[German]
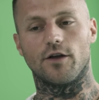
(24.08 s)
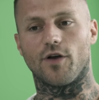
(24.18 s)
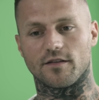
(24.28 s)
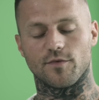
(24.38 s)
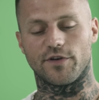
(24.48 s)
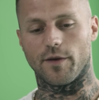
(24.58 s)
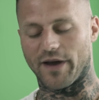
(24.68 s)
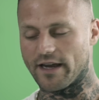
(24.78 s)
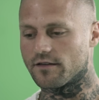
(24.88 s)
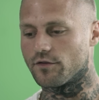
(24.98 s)
Ego erstmal wieder
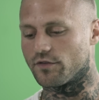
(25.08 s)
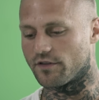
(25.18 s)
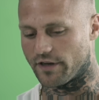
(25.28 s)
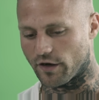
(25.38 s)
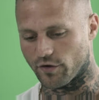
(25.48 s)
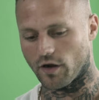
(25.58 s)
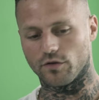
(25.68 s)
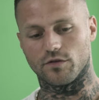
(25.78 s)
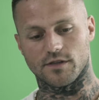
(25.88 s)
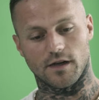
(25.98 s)
brechen und die wieder
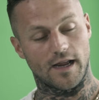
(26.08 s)
grounden und sagen,